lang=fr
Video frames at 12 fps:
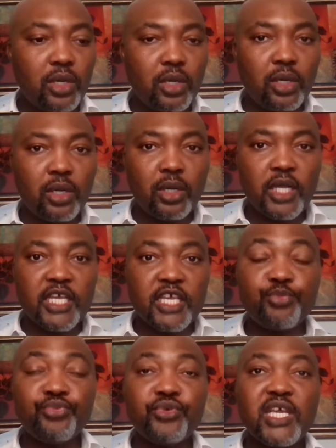euh,
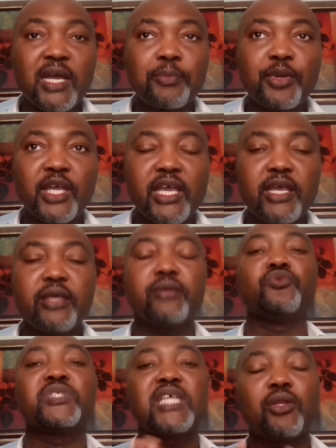et puis après,
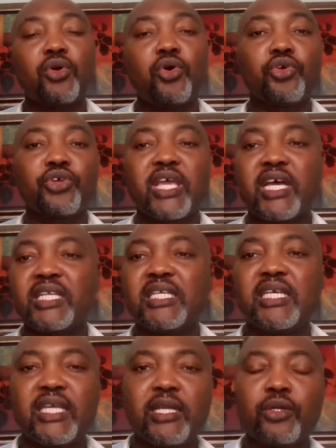nous allons
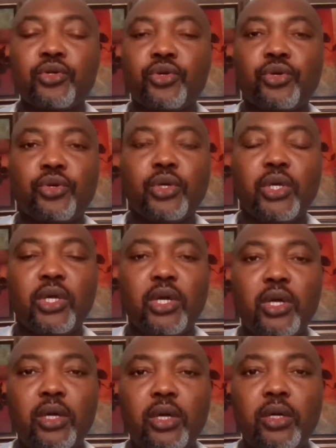regarder quelques,
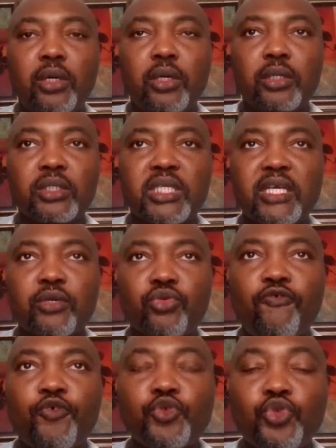euh,
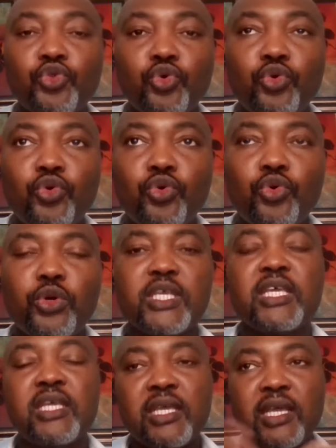quelques photos
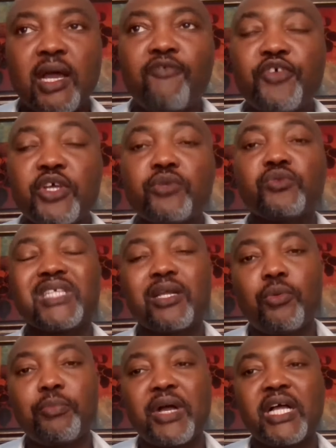et enfin, nous
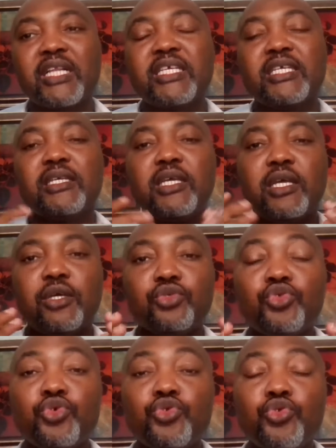allons parler
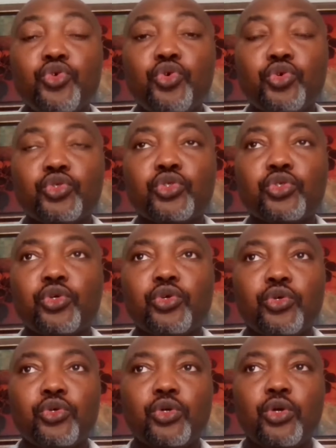de
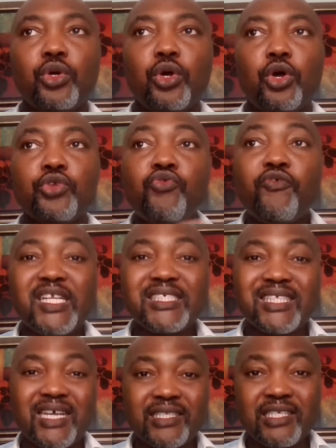notre euh,
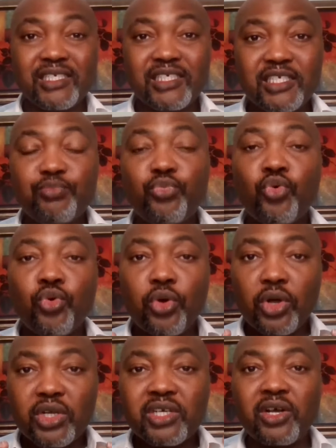nouvelle stratégie
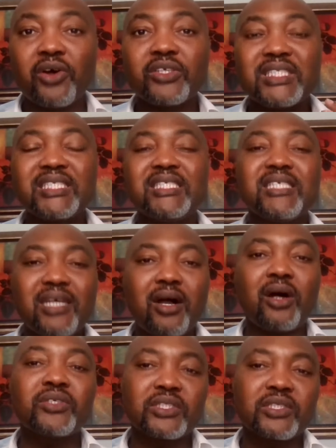pour
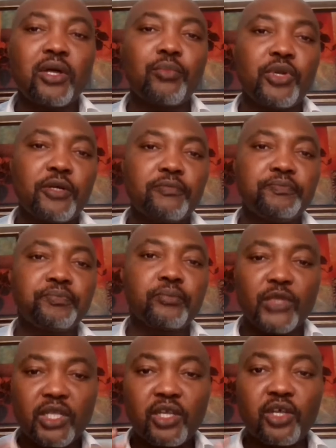grandir ensemble.
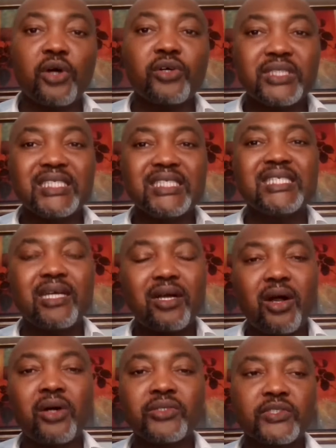
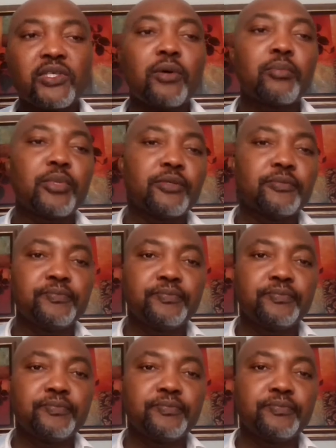Grandir ensemble.